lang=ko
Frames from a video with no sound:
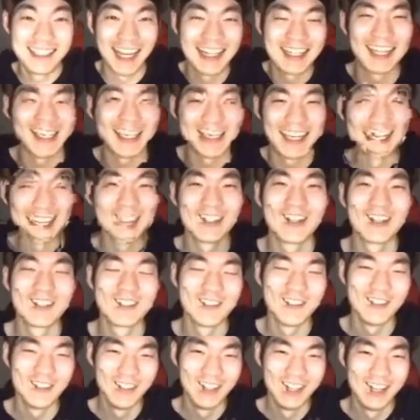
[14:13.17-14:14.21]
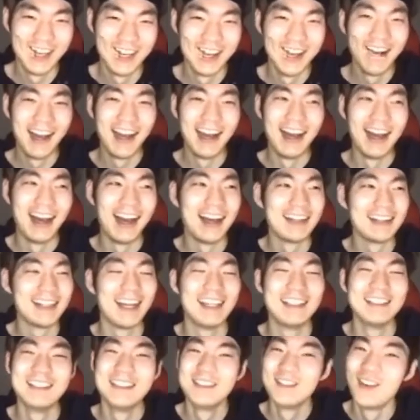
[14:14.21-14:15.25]
직장을 가더라도 아
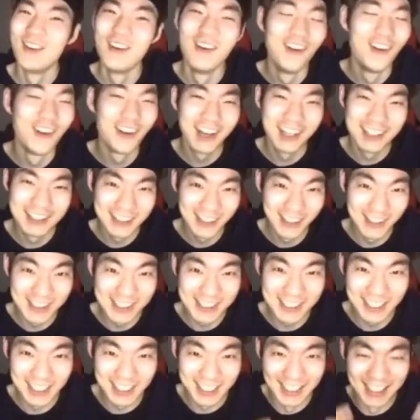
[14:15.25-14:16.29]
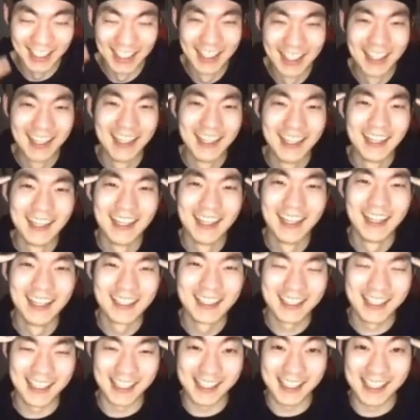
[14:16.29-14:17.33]
나는 놀러 가는 것이다. 그
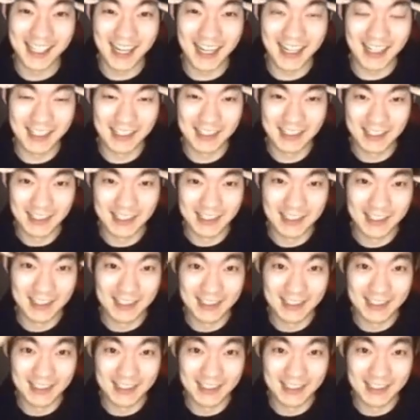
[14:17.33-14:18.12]
그러니까 기차가. 체육